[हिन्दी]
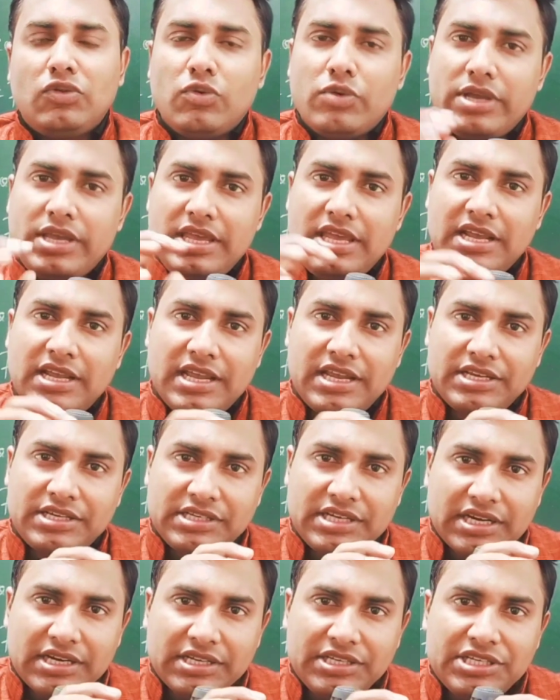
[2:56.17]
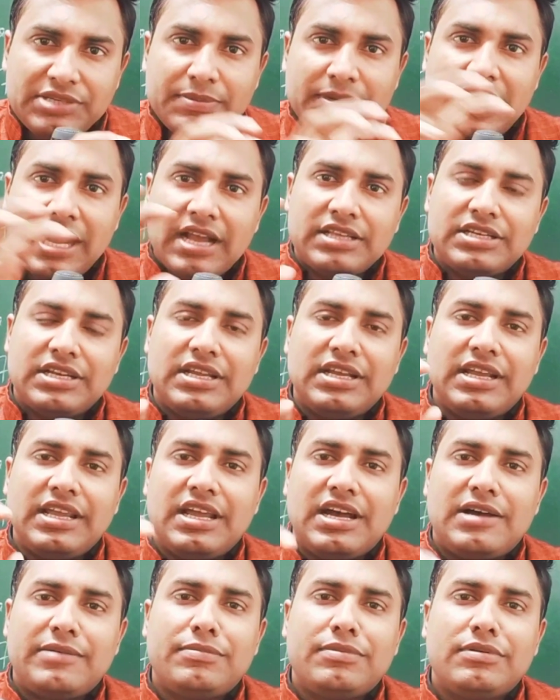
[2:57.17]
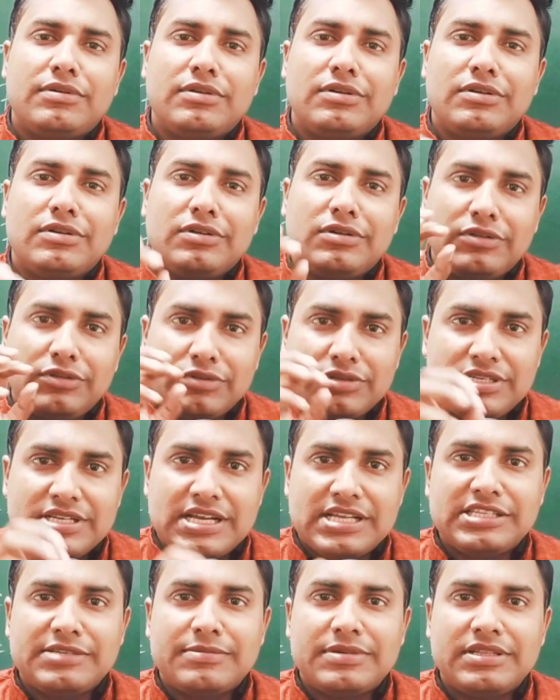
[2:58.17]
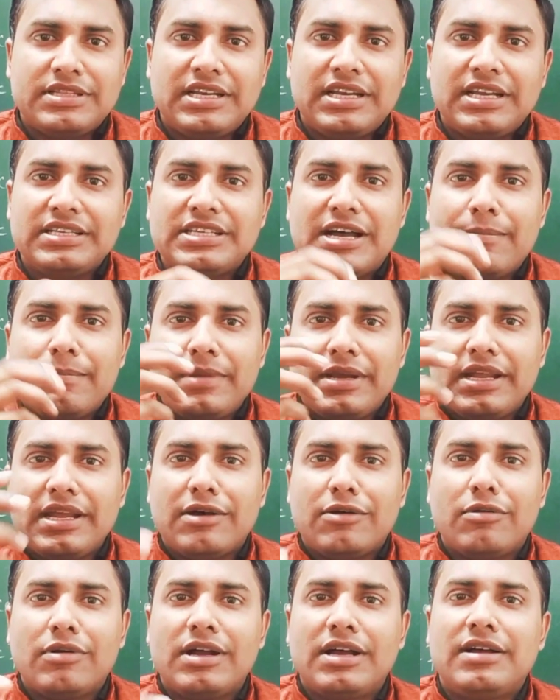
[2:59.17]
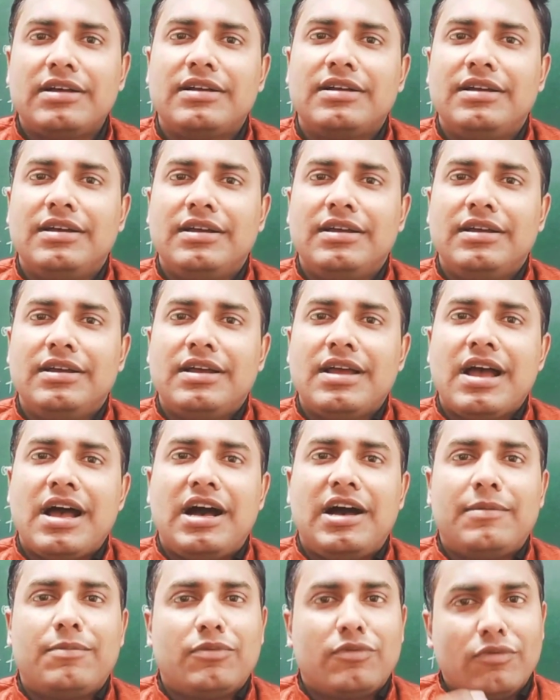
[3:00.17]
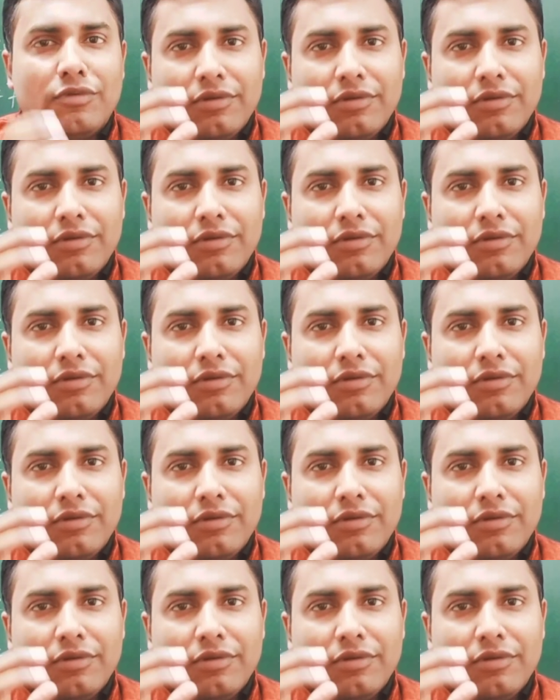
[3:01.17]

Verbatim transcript: तो एक स्ट्रेटजी बना के चलेंगे आप तो चांस बनता है एग्जाम में क्या होगा आप